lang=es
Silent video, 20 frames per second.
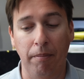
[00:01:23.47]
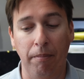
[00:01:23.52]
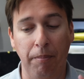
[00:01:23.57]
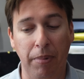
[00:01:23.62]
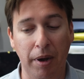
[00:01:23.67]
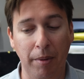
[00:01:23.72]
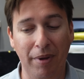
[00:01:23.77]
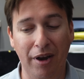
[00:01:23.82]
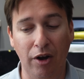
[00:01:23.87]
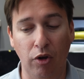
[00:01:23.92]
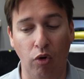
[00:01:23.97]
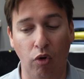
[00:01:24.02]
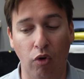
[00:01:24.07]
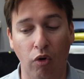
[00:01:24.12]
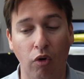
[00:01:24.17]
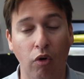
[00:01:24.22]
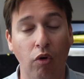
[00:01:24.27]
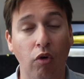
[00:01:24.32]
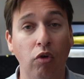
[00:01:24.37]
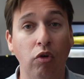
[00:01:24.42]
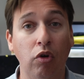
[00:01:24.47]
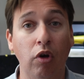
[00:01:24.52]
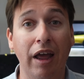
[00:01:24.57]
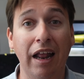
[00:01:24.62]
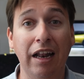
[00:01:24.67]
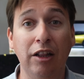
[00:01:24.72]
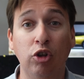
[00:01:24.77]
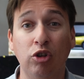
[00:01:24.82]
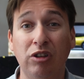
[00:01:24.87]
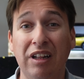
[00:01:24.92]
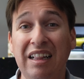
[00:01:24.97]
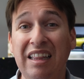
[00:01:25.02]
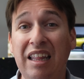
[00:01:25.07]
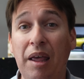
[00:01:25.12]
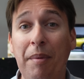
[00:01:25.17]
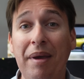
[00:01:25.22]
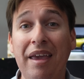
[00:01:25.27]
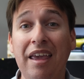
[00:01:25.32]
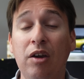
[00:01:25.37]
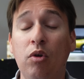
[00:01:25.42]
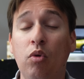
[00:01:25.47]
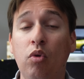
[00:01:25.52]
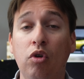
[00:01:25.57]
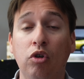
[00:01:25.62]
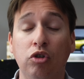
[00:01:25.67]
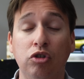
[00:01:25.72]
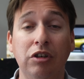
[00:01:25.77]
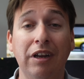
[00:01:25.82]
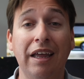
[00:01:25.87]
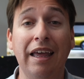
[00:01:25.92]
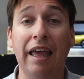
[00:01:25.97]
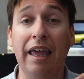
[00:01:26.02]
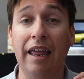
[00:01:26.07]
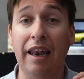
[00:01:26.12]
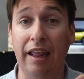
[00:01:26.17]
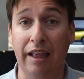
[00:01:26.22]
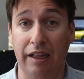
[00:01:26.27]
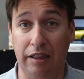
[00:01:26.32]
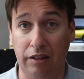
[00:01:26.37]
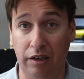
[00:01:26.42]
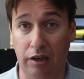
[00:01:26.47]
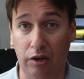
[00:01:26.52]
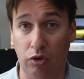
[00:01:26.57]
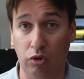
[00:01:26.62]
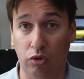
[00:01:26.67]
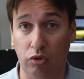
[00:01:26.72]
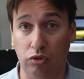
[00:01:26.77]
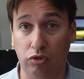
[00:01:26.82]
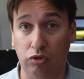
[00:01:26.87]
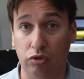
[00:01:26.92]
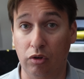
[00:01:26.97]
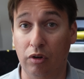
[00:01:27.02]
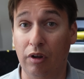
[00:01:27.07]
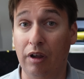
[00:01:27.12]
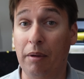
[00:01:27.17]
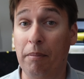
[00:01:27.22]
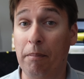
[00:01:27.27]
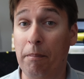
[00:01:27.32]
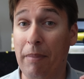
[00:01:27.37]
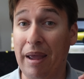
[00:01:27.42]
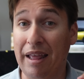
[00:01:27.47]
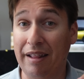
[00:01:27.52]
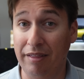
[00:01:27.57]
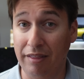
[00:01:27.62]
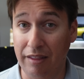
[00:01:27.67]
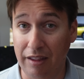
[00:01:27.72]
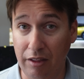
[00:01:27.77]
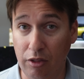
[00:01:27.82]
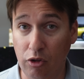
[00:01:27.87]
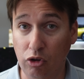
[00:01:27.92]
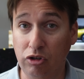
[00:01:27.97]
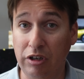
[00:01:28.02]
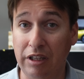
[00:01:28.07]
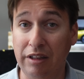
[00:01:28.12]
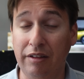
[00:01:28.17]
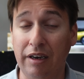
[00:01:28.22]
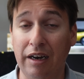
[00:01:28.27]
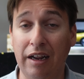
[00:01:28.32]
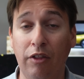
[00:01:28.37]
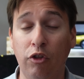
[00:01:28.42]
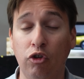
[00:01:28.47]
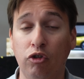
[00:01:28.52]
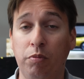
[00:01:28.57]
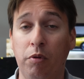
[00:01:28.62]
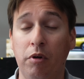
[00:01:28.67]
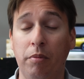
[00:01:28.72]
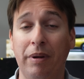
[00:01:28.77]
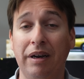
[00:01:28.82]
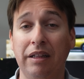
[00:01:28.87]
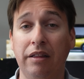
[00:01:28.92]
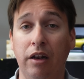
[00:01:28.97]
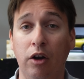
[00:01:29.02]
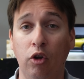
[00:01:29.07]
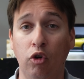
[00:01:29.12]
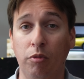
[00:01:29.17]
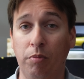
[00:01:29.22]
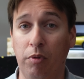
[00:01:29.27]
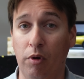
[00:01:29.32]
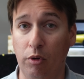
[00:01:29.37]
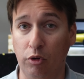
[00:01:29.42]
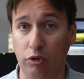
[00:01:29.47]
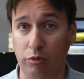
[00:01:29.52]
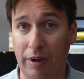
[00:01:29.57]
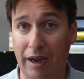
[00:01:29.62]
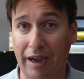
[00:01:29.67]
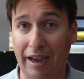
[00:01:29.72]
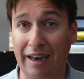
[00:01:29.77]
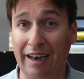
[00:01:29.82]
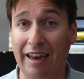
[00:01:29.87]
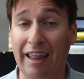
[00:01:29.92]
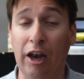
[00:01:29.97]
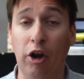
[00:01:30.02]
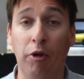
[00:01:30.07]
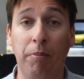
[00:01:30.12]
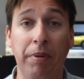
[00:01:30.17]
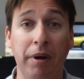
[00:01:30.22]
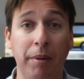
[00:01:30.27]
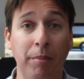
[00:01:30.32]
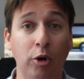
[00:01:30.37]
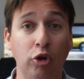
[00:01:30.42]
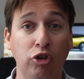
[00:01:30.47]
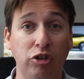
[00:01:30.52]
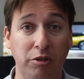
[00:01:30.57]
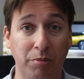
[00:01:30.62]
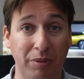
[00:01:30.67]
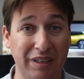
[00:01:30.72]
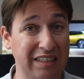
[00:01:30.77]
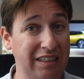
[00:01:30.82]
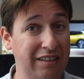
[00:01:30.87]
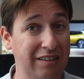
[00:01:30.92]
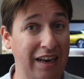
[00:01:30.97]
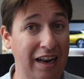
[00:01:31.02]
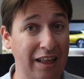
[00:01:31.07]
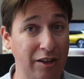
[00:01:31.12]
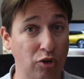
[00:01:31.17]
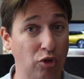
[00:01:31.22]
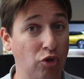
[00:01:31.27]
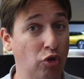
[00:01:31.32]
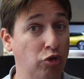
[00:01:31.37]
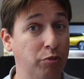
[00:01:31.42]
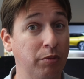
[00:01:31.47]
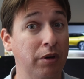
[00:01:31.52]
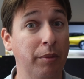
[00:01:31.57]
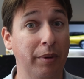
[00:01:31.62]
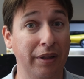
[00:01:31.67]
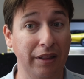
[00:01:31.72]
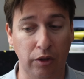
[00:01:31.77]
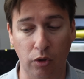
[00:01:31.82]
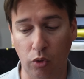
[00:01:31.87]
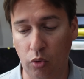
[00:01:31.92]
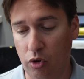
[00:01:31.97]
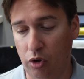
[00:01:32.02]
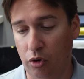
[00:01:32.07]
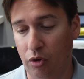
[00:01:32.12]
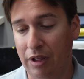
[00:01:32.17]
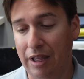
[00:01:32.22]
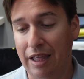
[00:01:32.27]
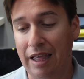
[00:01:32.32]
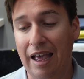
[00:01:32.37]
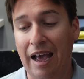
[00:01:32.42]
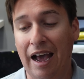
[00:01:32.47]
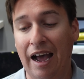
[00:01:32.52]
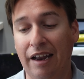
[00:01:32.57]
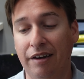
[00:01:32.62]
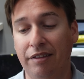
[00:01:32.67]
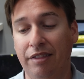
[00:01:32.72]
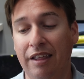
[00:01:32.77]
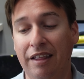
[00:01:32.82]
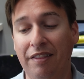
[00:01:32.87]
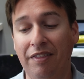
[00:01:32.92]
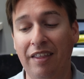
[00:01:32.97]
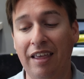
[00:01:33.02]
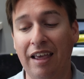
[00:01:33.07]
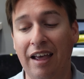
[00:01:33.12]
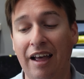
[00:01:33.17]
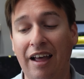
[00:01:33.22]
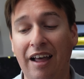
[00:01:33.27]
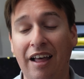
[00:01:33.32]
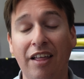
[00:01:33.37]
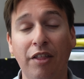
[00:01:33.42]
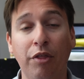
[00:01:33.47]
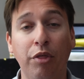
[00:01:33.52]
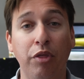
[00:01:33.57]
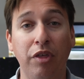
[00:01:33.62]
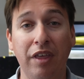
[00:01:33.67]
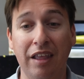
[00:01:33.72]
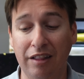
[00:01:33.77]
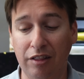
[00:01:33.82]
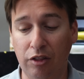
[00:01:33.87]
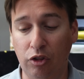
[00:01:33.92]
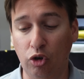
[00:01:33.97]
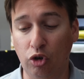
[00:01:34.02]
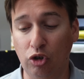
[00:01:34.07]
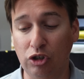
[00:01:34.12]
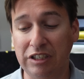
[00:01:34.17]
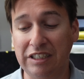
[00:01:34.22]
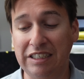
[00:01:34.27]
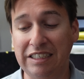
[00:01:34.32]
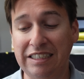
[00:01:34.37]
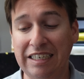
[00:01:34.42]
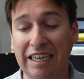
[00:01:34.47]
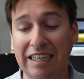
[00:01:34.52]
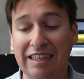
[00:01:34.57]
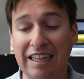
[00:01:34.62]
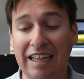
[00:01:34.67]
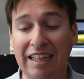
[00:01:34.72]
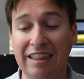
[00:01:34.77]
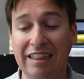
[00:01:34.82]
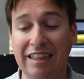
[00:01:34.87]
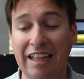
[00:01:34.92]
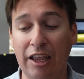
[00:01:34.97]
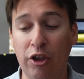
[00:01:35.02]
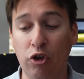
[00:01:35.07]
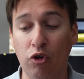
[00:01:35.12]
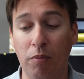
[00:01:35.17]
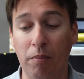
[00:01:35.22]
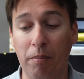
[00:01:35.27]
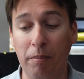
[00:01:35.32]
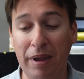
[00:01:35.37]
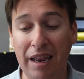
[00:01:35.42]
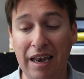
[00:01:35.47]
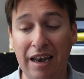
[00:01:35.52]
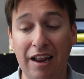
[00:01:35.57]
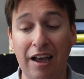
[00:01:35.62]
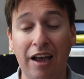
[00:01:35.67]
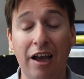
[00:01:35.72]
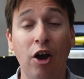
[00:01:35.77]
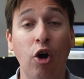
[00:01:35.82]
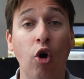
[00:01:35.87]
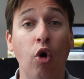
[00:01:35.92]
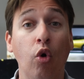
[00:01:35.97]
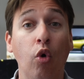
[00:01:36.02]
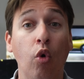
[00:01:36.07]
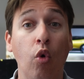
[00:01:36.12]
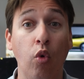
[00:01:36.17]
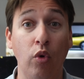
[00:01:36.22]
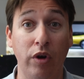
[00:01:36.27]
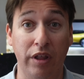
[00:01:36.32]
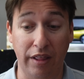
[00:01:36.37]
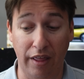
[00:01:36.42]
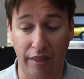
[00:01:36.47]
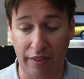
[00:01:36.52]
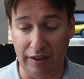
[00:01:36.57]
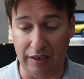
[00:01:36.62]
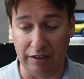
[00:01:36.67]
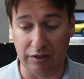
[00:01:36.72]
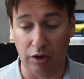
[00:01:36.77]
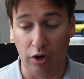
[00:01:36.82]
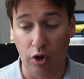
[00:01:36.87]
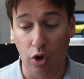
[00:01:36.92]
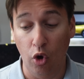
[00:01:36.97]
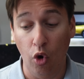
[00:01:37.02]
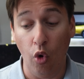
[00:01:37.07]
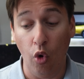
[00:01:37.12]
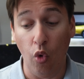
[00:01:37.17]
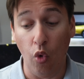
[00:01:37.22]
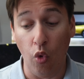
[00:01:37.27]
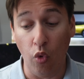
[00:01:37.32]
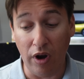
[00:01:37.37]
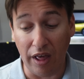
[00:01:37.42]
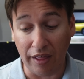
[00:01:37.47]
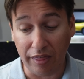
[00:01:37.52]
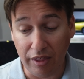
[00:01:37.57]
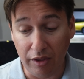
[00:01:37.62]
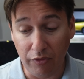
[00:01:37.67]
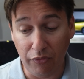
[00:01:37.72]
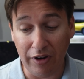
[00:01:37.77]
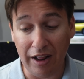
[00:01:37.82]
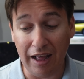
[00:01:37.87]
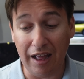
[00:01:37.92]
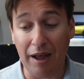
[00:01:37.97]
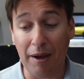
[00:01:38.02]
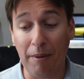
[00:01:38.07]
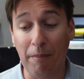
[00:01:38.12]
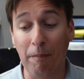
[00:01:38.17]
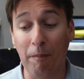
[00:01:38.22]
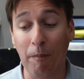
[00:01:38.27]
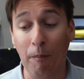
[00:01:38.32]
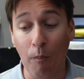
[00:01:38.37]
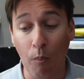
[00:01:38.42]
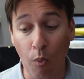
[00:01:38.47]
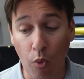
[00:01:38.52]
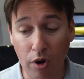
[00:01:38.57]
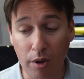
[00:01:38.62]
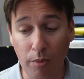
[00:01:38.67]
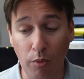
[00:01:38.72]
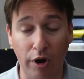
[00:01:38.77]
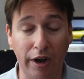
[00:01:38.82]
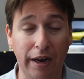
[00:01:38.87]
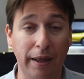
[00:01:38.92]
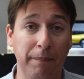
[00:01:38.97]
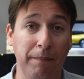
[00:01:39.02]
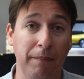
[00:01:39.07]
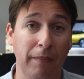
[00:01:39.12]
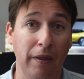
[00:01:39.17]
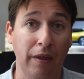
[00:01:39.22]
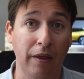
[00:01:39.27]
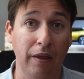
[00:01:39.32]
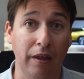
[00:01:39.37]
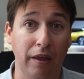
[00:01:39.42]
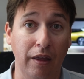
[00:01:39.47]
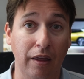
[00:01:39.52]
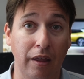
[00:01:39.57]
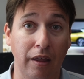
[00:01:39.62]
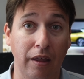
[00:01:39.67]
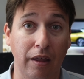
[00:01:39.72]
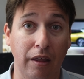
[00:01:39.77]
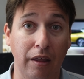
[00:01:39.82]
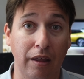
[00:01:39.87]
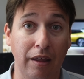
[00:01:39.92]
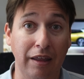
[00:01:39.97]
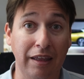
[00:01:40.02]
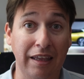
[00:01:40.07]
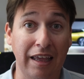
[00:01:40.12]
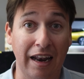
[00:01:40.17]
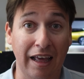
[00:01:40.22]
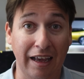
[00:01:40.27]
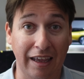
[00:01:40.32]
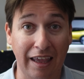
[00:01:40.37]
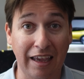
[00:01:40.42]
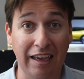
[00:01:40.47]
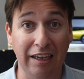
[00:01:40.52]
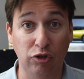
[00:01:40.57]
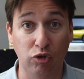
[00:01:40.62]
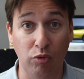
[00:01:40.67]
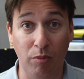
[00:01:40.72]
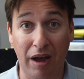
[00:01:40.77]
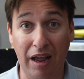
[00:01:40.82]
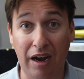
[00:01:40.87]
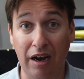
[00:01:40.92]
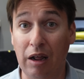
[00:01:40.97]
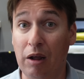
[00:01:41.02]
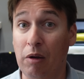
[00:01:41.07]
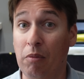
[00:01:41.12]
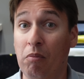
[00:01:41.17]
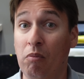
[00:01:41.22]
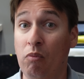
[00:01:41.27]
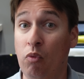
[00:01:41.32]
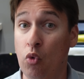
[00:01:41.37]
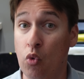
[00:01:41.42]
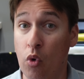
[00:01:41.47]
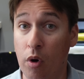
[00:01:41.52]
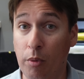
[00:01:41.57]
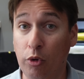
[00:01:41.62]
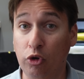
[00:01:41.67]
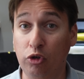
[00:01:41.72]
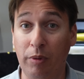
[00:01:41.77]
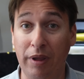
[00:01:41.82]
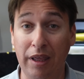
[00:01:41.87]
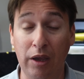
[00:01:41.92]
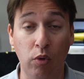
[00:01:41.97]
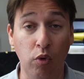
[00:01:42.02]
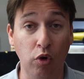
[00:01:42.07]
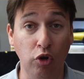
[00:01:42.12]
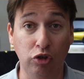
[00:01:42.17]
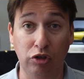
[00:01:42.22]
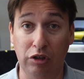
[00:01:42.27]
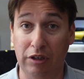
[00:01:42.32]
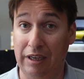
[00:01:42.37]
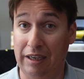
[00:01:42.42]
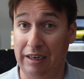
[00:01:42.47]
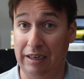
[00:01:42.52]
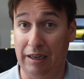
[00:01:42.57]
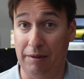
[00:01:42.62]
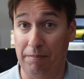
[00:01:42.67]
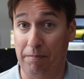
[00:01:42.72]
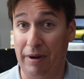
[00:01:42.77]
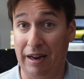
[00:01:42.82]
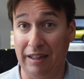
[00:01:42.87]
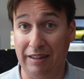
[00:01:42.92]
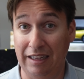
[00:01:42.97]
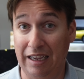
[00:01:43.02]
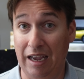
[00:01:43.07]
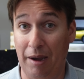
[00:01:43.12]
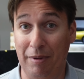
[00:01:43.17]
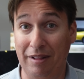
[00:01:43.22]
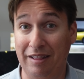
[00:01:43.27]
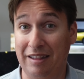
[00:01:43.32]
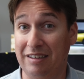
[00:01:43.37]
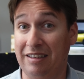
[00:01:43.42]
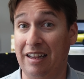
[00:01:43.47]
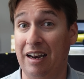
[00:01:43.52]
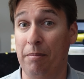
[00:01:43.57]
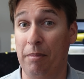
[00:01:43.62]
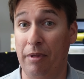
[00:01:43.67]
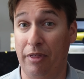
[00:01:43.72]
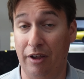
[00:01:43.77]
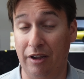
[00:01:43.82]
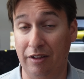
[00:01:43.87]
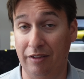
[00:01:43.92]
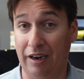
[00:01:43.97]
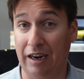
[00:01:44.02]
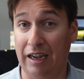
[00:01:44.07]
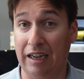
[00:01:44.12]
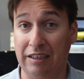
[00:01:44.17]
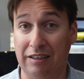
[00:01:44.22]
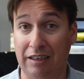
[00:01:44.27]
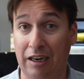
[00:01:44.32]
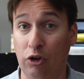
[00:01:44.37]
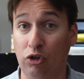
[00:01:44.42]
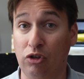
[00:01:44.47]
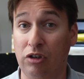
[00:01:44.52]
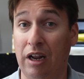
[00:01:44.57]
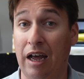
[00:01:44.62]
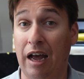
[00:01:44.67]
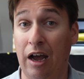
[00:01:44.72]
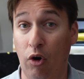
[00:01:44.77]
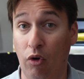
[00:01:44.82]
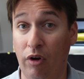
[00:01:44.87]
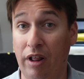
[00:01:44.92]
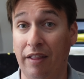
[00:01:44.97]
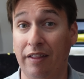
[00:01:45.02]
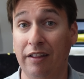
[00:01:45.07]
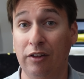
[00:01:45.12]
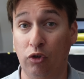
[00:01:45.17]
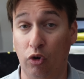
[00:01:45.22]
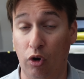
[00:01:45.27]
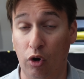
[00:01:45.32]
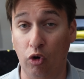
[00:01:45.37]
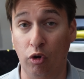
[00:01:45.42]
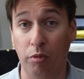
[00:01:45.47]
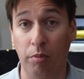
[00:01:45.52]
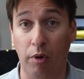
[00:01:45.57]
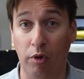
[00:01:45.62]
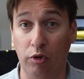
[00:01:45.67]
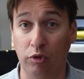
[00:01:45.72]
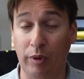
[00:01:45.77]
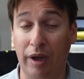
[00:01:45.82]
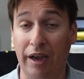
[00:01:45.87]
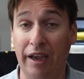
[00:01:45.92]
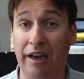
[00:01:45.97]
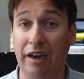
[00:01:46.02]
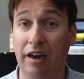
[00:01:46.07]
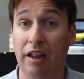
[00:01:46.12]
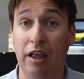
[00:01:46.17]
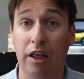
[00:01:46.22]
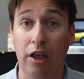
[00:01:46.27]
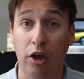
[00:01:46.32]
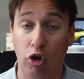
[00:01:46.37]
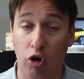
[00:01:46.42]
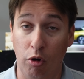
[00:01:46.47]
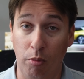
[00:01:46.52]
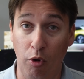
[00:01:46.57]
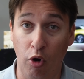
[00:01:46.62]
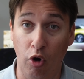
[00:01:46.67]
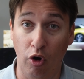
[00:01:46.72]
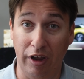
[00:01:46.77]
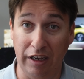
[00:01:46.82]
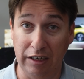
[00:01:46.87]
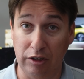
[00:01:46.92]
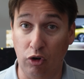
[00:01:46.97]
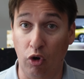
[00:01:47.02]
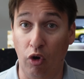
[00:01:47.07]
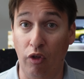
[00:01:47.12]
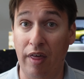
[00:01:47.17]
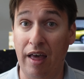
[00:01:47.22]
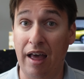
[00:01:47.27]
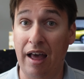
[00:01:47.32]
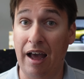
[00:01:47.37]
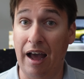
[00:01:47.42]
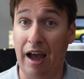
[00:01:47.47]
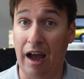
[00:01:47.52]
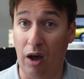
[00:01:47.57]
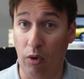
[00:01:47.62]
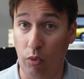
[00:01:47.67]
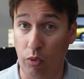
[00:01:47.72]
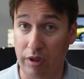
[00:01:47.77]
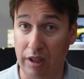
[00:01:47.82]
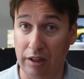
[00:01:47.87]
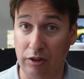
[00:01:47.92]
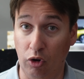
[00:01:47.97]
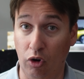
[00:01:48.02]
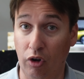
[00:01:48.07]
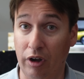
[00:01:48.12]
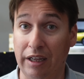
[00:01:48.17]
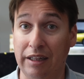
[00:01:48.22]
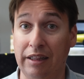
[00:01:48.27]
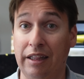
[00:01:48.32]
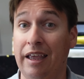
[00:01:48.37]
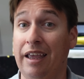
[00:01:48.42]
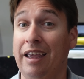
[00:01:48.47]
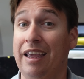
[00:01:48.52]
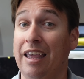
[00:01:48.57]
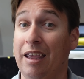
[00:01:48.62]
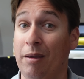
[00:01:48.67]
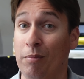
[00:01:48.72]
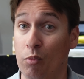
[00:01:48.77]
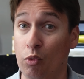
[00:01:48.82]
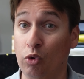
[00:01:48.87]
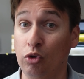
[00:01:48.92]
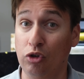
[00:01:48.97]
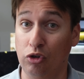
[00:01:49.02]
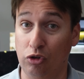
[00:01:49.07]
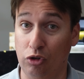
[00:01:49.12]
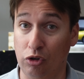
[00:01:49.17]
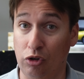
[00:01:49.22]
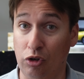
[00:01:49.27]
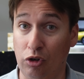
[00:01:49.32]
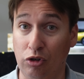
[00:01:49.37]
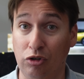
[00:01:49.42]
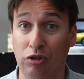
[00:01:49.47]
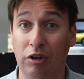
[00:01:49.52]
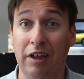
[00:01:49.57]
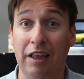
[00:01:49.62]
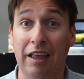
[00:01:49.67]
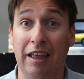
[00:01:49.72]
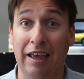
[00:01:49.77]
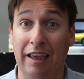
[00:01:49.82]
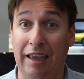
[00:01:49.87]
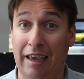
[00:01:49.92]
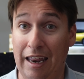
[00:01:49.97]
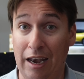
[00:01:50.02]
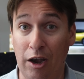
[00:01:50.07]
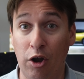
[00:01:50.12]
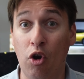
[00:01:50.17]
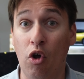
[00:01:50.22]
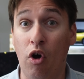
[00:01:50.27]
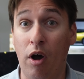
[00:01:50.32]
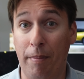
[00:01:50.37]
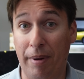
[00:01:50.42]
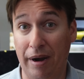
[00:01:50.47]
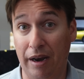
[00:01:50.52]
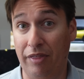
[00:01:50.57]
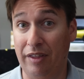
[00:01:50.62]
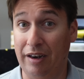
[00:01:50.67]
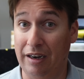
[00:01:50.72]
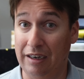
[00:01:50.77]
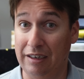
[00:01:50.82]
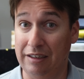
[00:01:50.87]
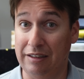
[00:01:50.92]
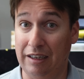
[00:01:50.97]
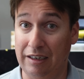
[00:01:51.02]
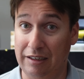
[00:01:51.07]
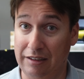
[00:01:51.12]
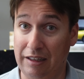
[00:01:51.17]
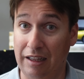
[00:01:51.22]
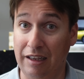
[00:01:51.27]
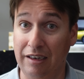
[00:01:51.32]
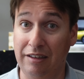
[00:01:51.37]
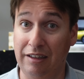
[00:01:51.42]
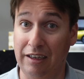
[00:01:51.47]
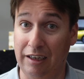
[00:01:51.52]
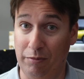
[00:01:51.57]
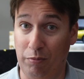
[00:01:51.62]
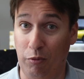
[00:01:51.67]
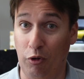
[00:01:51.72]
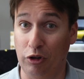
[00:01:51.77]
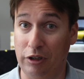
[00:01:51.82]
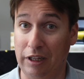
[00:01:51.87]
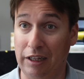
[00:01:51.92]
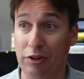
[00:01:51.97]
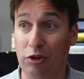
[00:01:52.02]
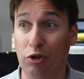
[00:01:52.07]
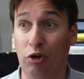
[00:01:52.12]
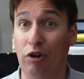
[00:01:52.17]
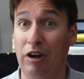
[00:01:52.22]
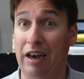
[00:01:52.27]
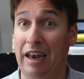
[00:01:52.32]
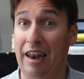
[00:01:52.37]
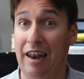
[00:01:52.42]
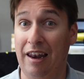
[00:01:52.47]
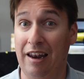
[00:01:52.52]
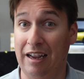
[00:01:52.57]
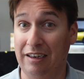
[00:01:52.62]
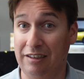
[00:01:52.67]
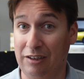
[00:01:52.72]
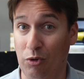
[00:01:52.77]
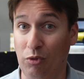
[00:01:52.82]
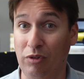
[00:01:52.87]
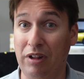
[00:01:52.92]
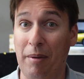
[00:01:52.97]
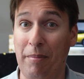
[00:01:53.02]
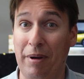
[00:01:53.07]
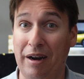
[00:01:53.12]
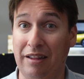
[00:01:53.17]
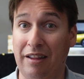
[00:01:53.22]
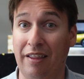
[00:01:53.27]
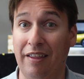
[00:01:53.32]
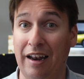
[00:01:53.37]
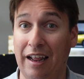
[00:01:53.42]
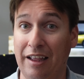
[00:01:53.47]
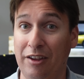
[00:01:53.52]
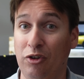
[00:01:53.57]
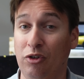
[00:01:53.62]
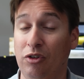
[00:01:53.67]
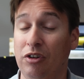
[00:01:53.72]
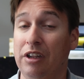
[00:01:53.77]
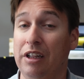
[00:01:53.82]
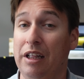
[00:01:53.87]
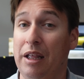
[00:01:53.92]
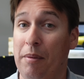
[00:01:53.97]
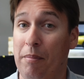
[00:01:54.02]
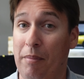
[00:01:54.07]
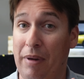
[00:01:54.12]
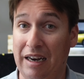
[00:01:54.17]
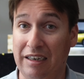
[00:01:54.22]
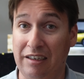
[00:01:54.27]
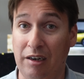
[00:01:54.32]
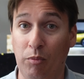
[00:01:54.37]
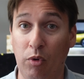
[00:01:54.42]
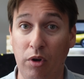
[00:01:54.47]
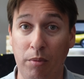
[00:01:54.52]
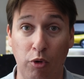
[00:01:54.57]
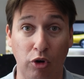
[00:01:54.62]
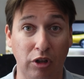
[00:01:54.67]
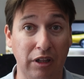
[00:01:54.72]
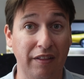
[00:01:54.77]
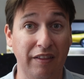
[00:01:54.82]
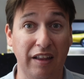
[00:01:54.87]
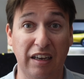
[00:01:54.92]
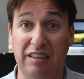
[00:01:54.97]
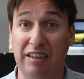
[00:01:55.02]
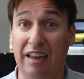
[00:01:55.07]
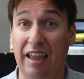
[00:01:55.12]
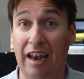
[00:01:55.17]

Primero, el total de vehículos eléctricos vendidos y entregados por parte del grupo Volkswagen en los primeros seis meses del año 2021 asciende a 171.000 unidades. Una cifra muy buena y a la que hay que sumar nuevos vehículos que prácticamente están empezando a entregarse ahora dentro del grupo Volkswagen, como Skoda, Audi e-tron GT y muchos otros que no aparecen en estas estadísticas. Por lo tanto, la segunda parte del año van a ser muy importantes.